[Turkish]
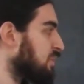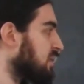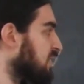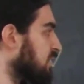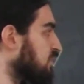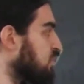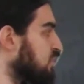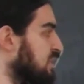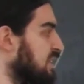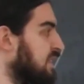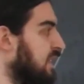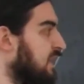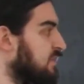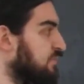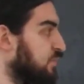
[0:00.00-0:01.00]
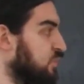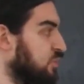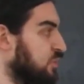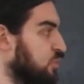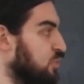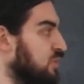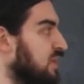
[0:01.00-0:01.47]
Ee, bu lineer
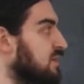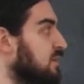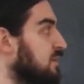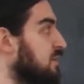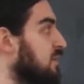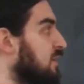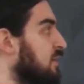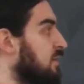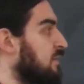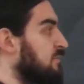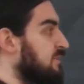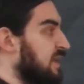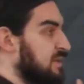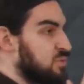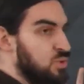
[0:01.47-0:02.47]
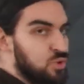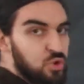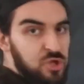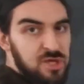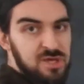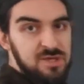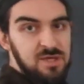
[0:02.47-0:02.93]
fonksiyonlar vektör
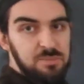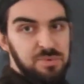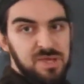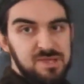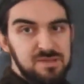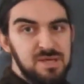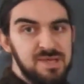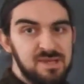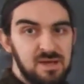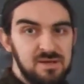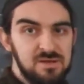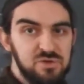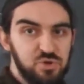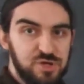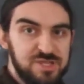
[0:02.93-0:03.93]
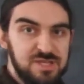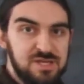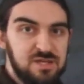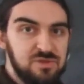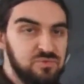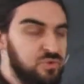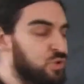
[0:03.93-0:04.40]
uzayı yapısına saygı
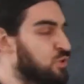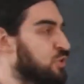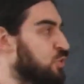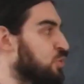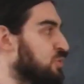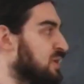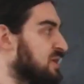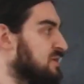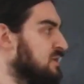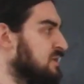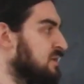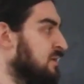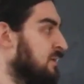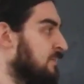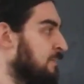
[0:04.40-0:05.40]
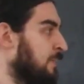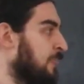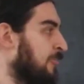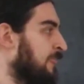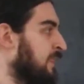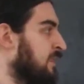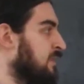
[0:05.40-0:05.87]
gösteren fonksiyonlardır.
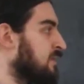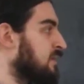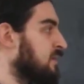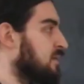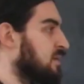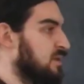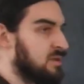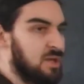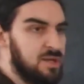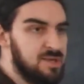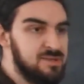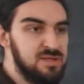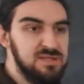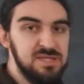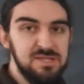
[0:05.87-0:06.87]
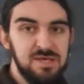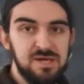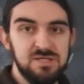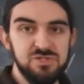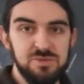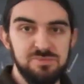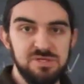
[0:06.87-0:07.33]
Ee, aslında
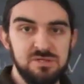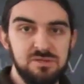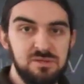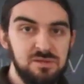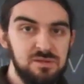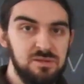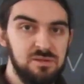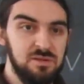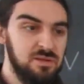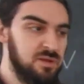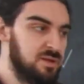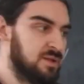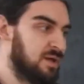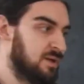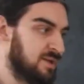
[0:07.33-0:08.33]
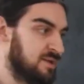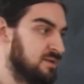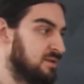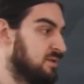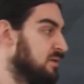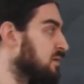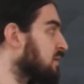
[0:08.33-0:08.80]
lineer cebirin e,
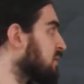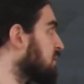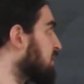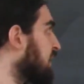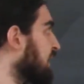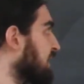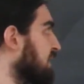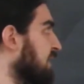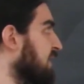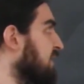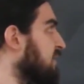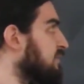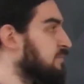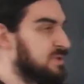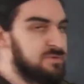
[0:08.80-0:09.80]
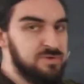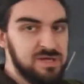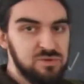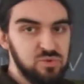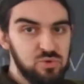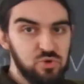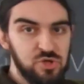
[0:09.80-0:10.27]
asıl nesnesi bir
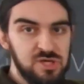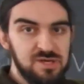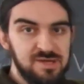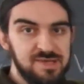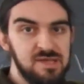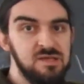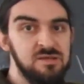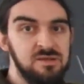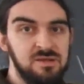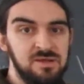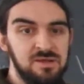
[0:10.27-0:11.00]
vektör uzayısa